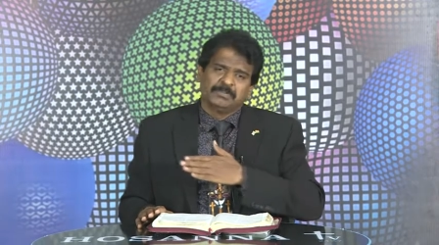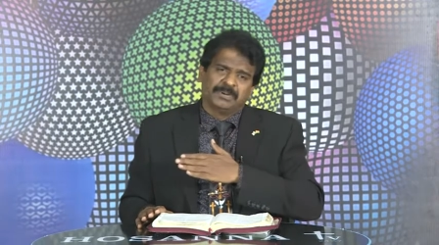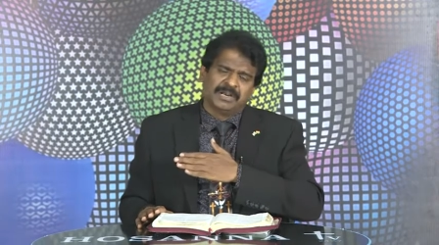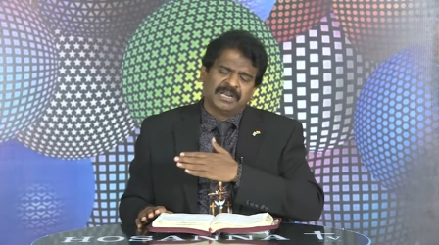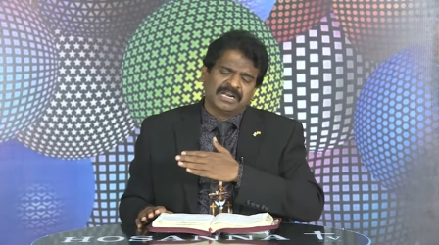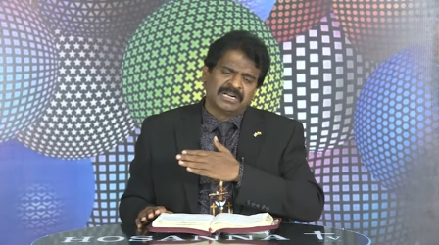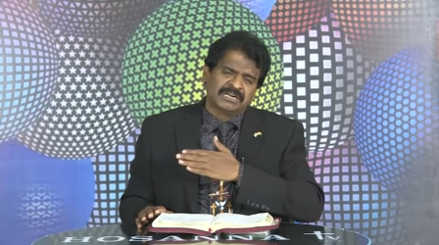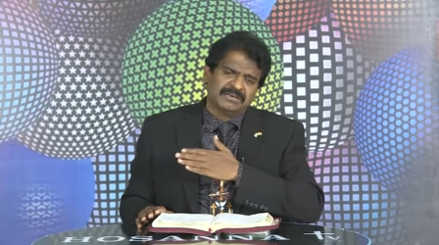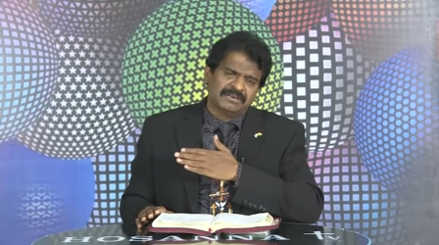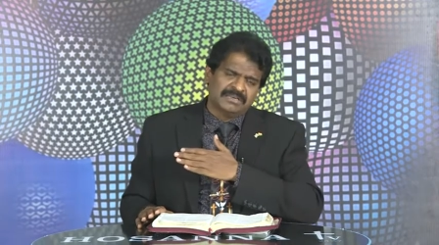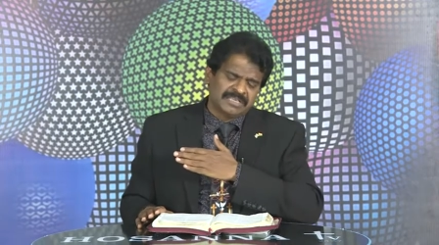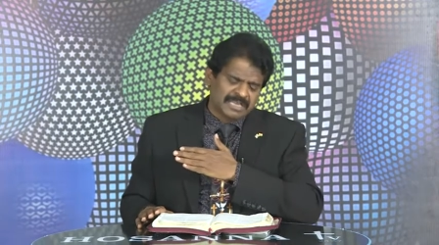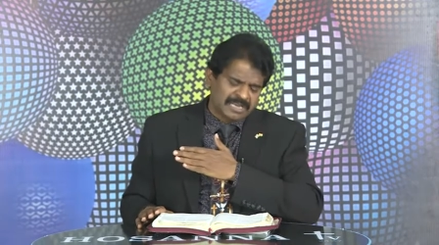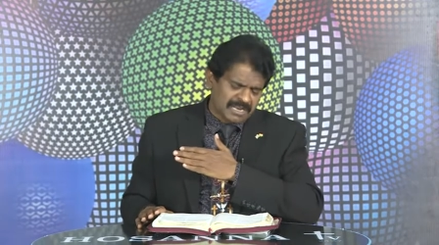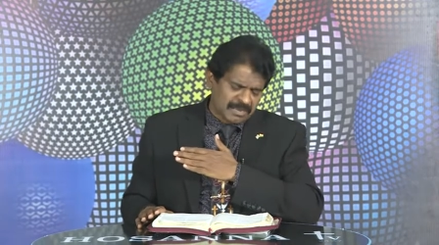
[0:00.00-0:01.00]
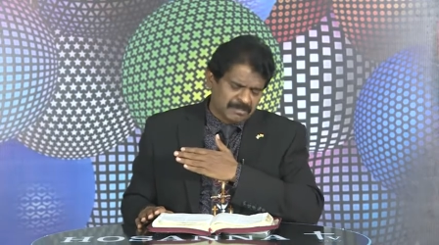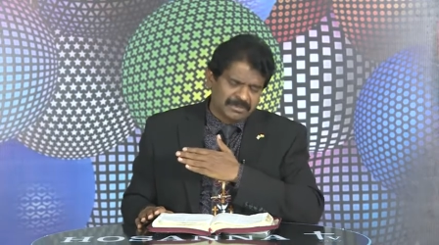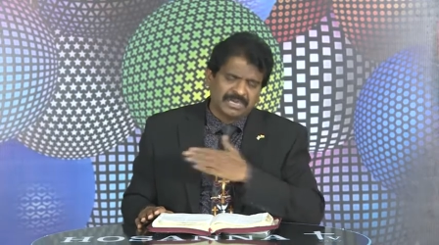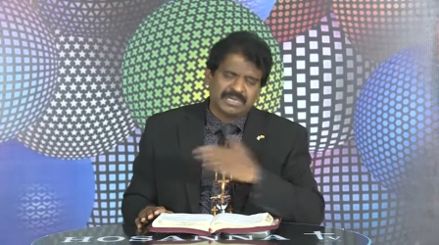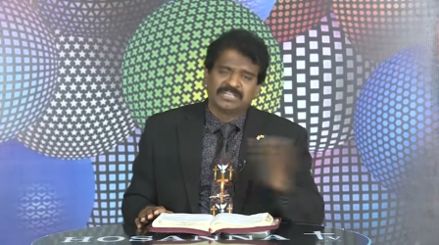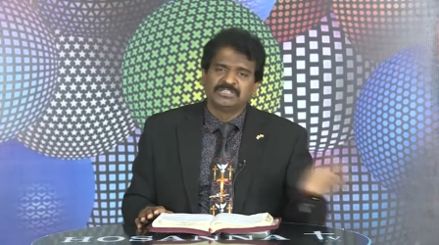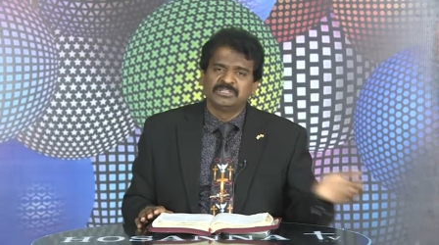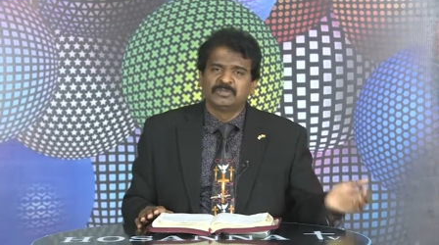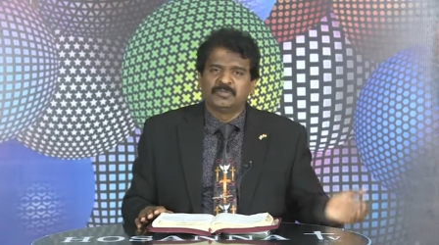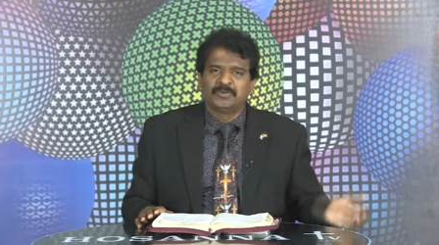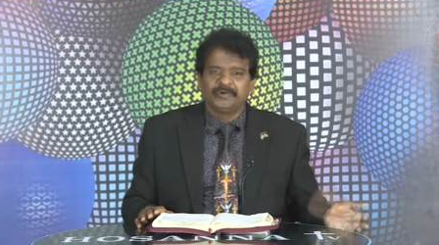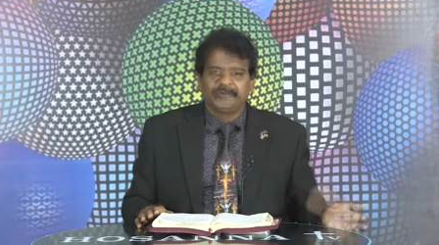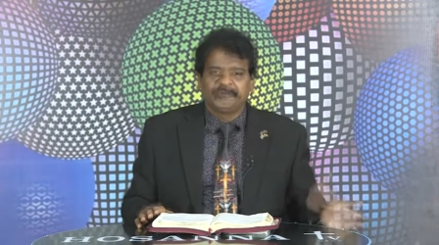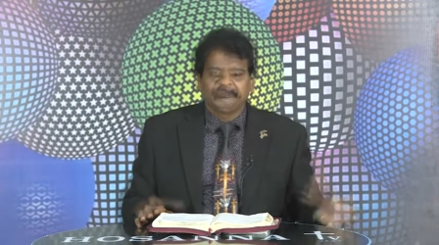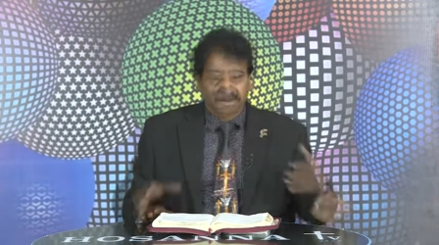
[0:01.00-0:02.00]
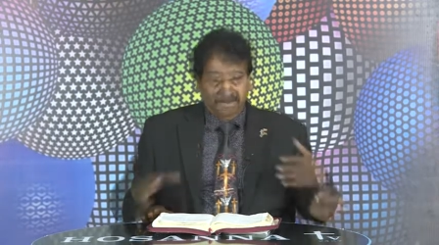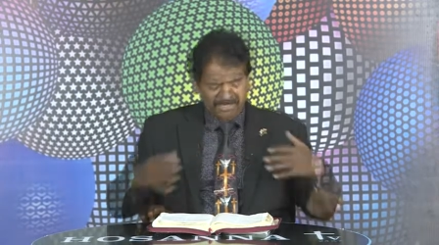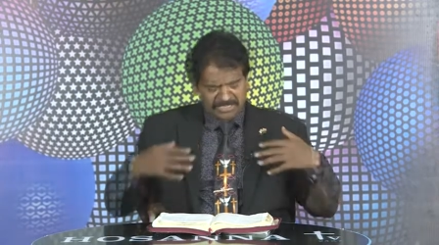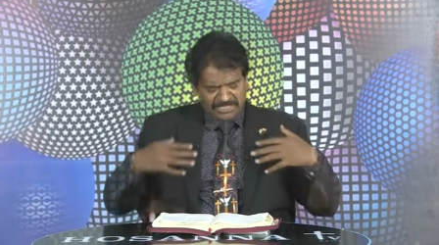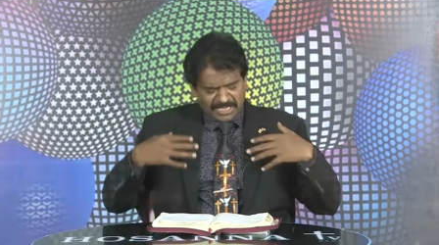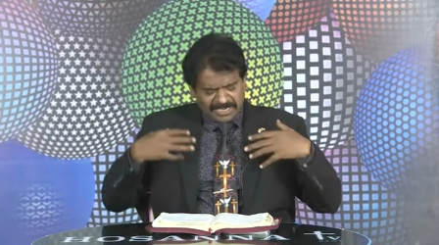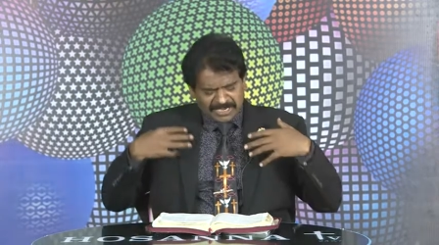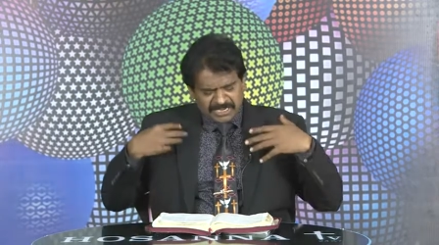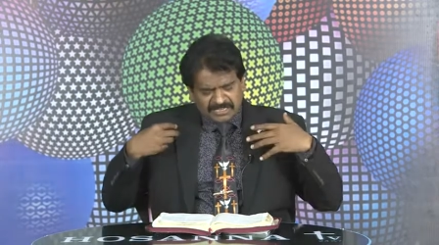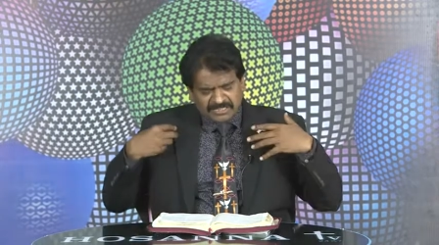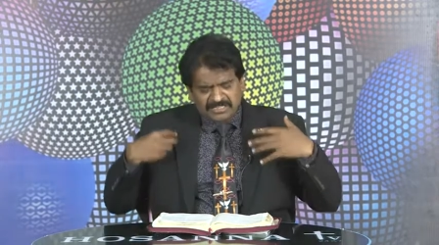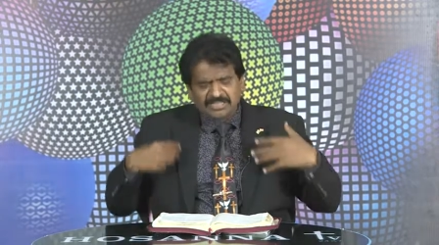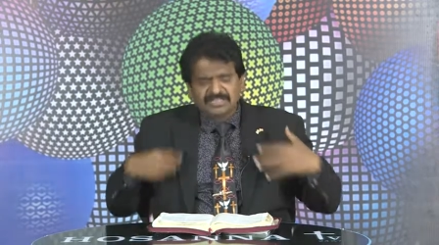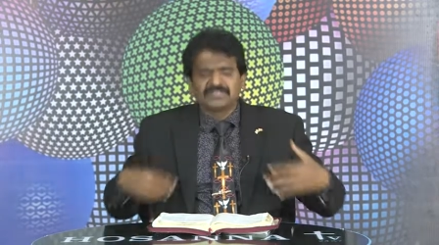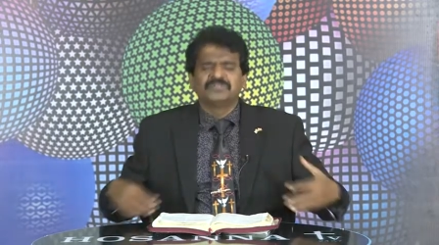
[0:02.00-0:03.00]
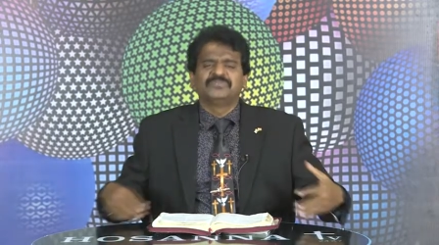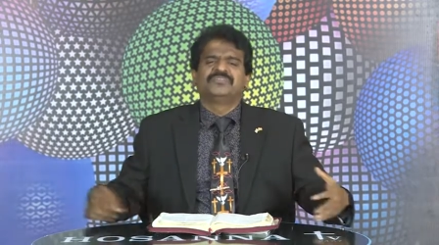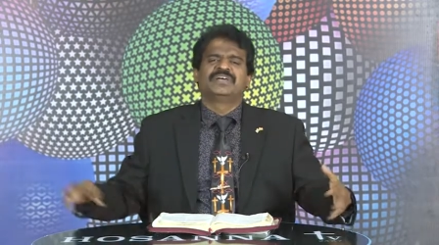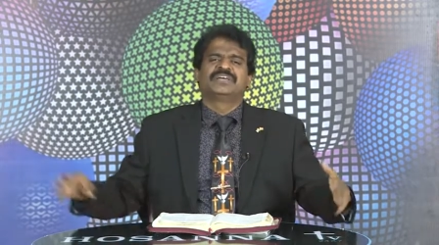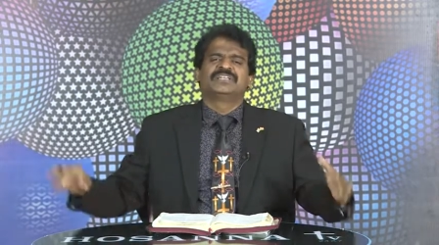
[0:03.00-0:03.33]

பிள்ளைகள் எல்லாம் இழந்து போய் தன்னுடைய சரீரத்திலிருந்தும்